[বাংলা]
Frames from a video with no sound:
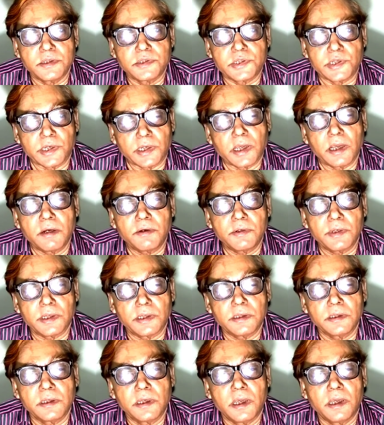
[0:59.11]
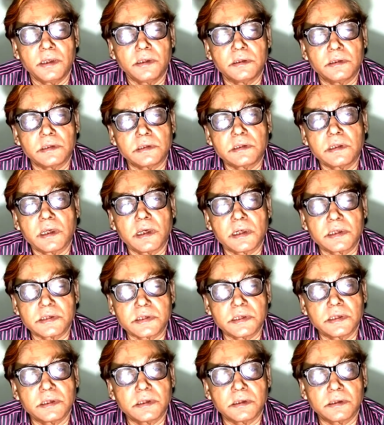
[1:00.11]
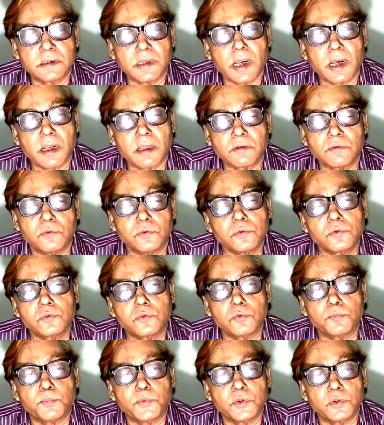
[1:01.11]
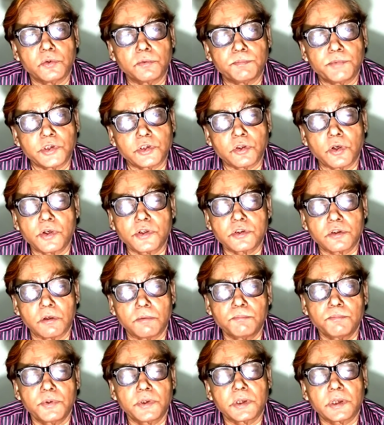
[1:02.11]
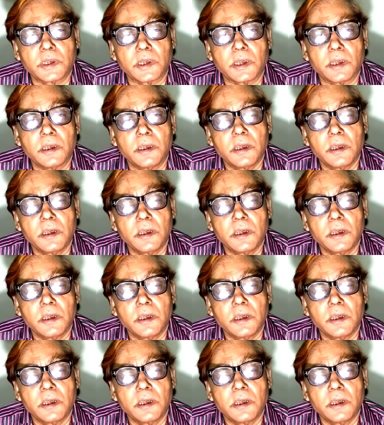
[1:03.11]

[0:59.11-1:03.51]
সে কারণেই ইতিহাসের নানা গুরুত্বপূর্ণ বিষয় সম্পর্কে